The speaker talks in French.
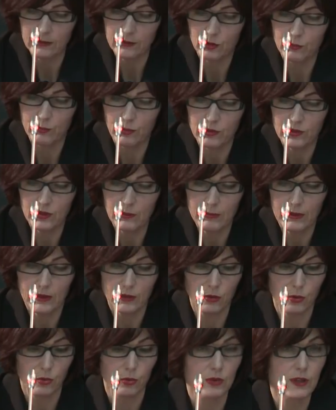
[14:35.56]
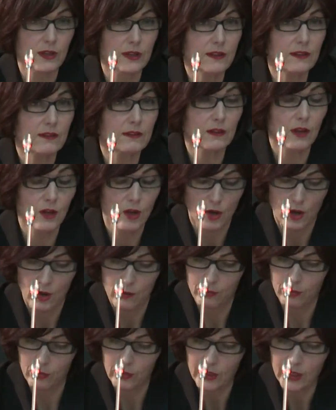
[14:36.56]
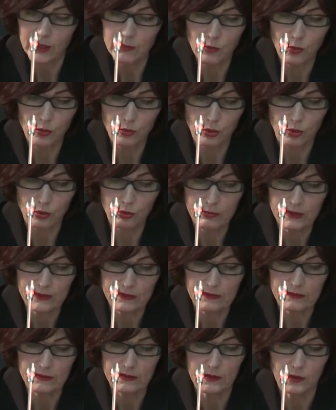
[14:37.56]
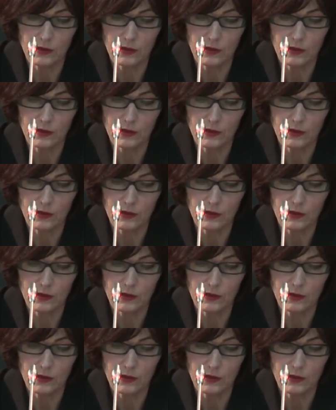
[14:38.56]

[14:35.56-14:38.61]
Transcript: de porter plainte contre X pour crimes contre l'humanité et